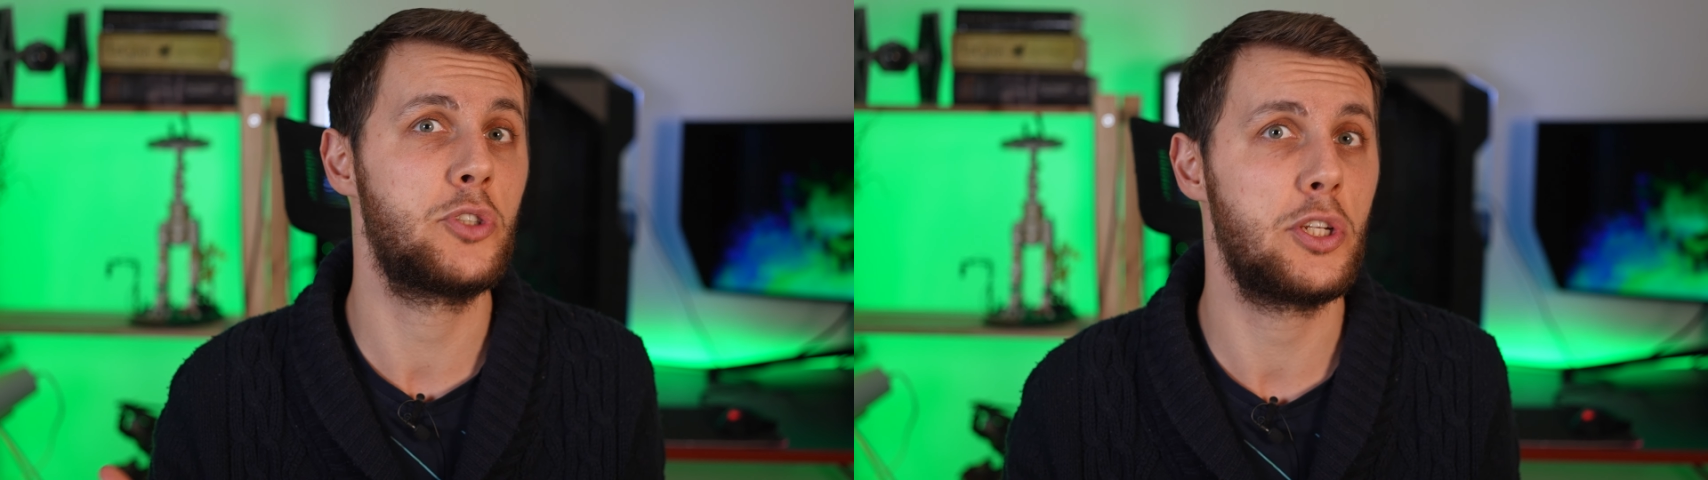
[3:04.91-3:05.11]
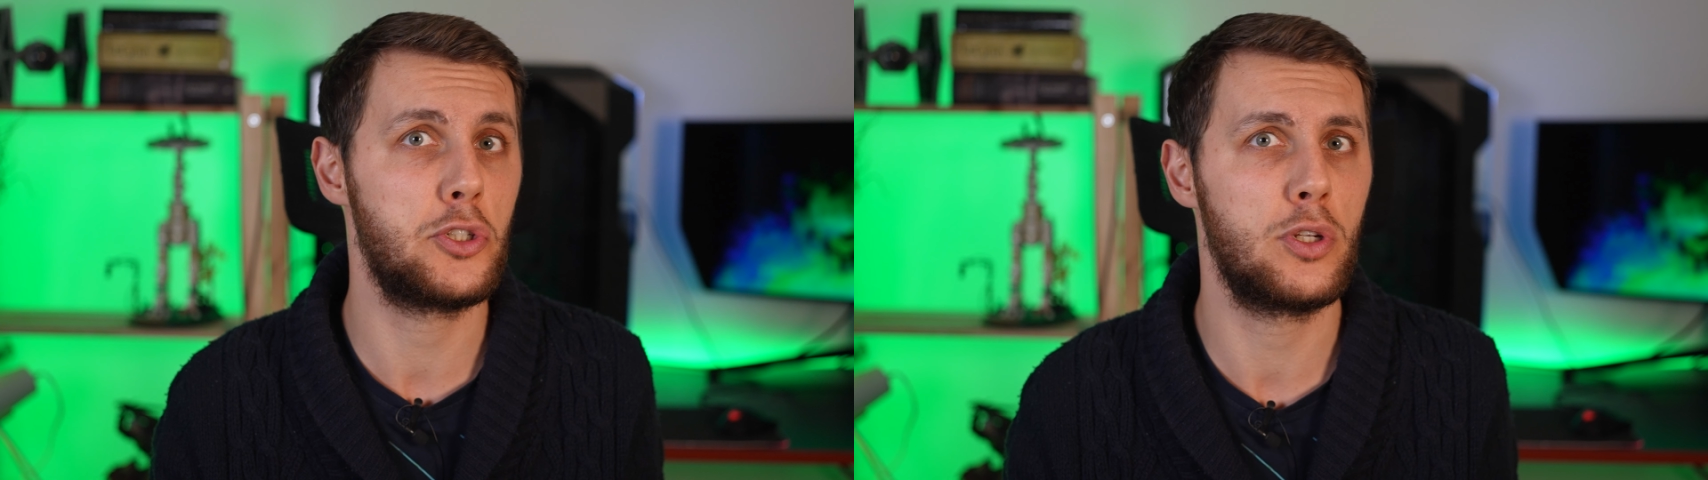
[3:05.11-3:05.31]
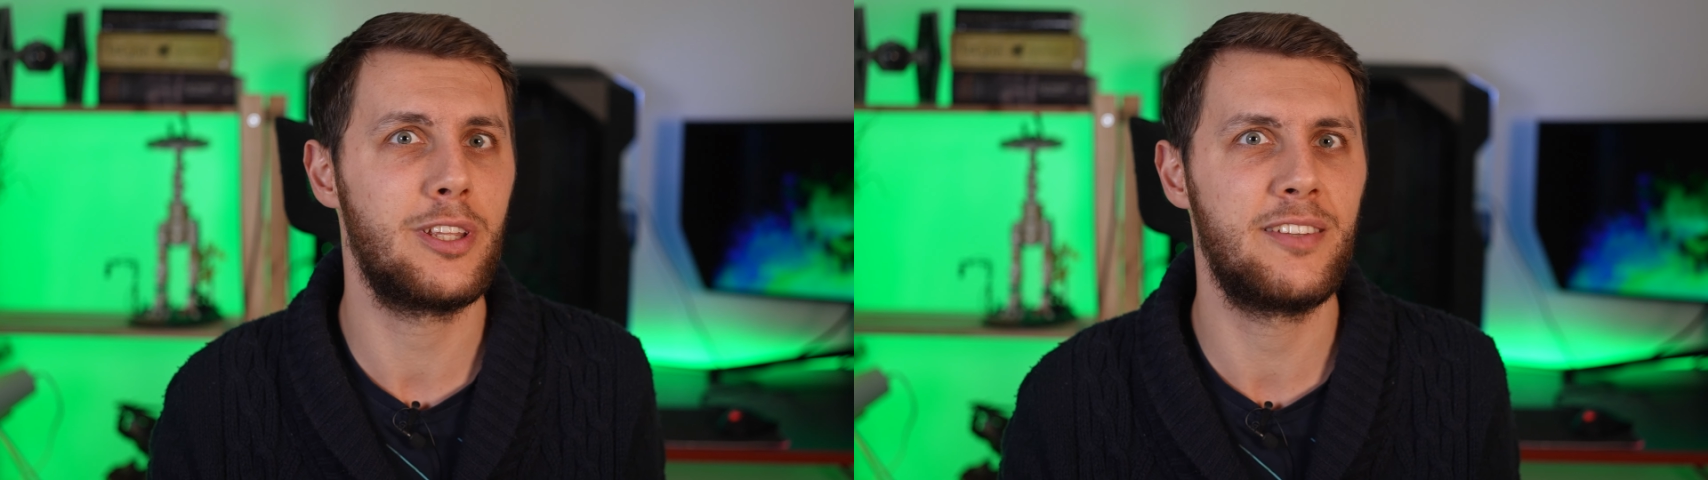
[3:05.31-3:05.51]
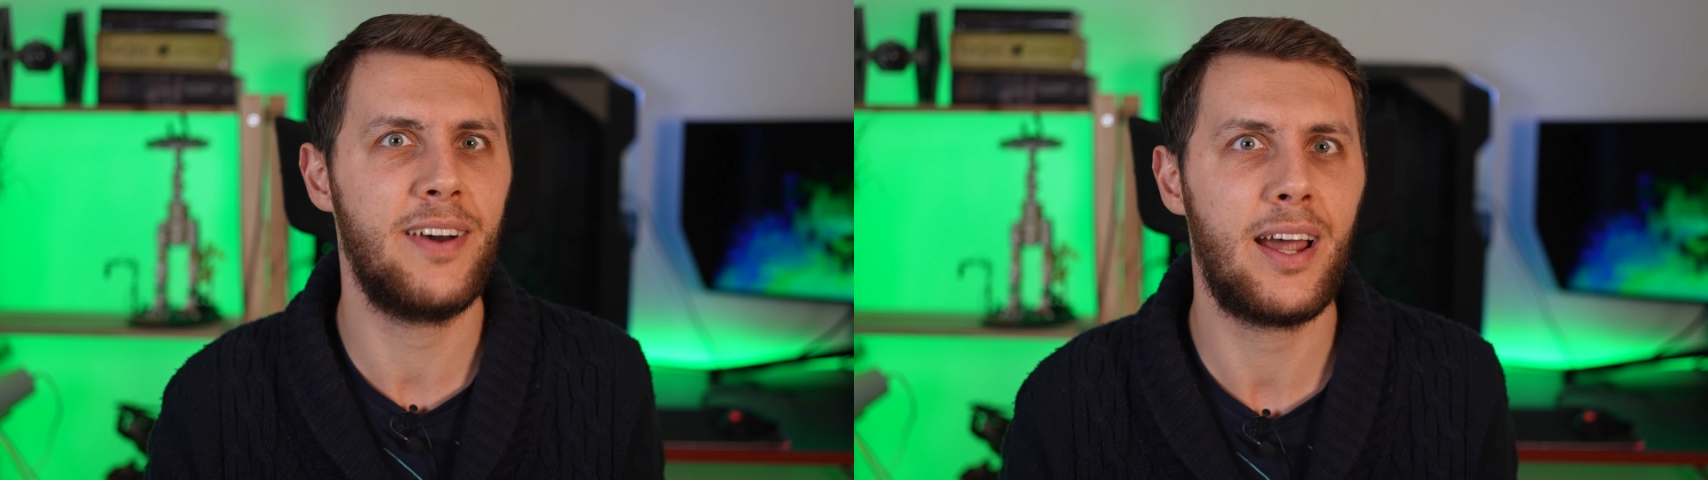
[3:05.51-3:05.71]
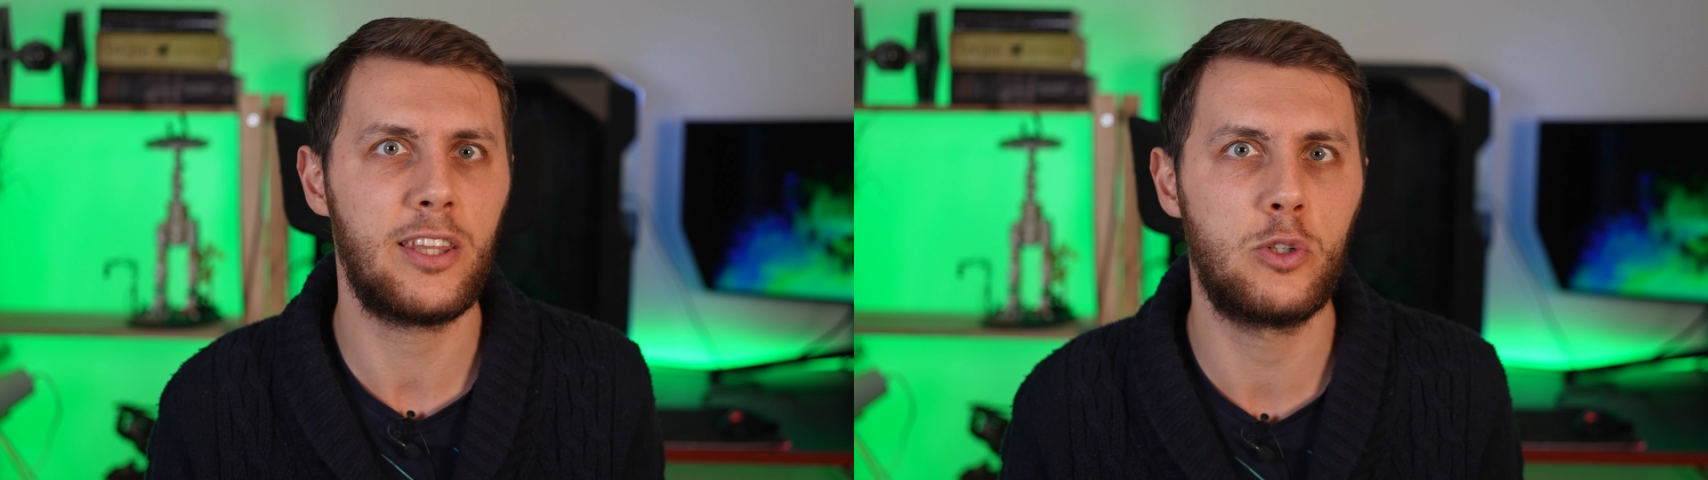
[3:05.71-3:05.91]

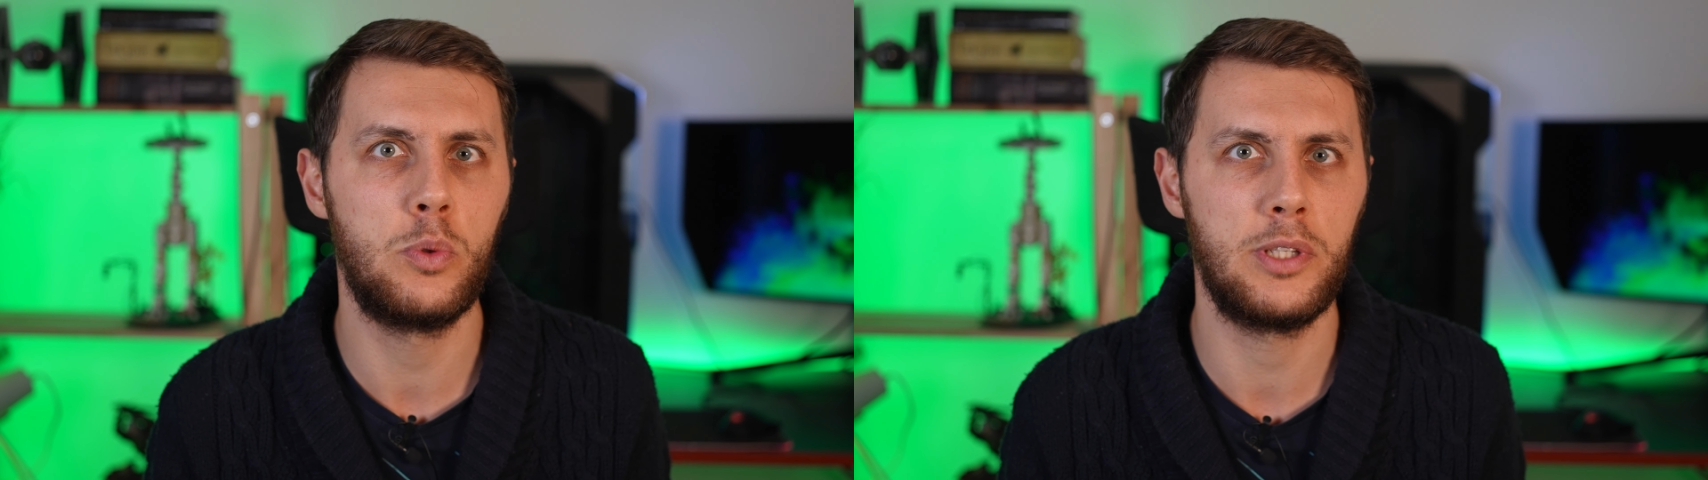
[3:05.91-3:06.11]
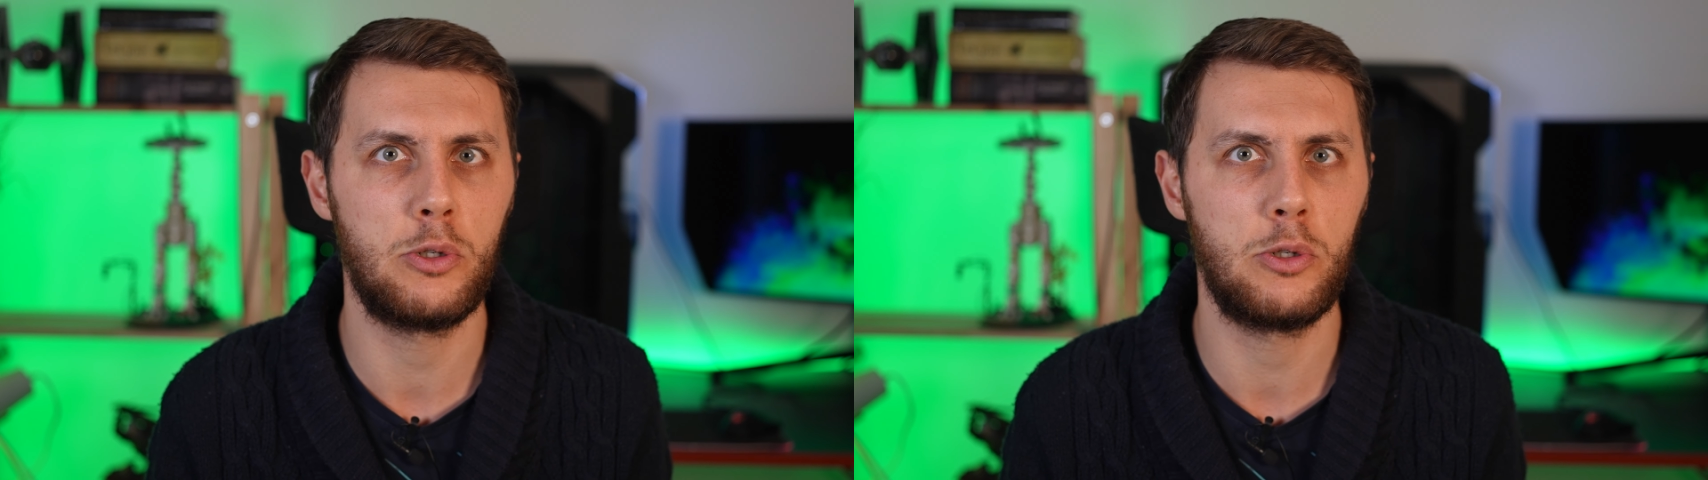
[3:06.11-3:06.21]
62 artykuły